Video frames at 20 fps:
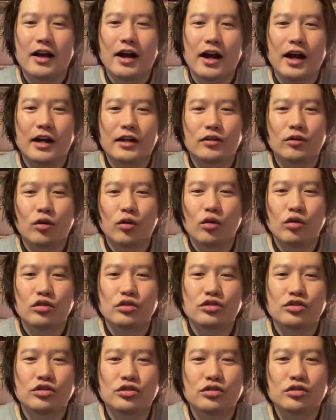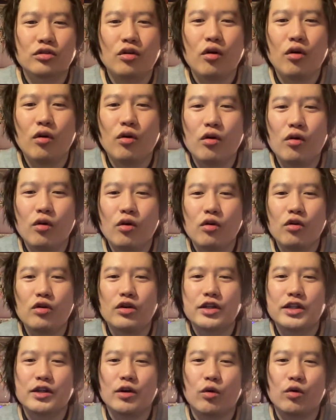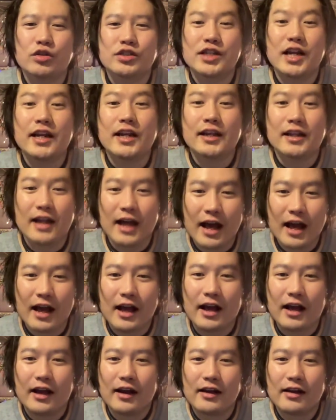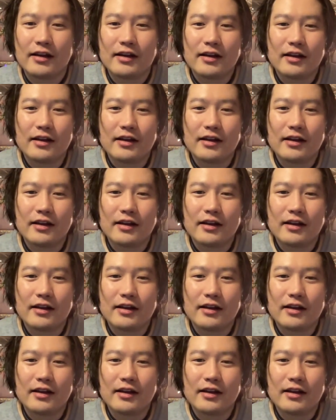あの、すごいおしゃれな、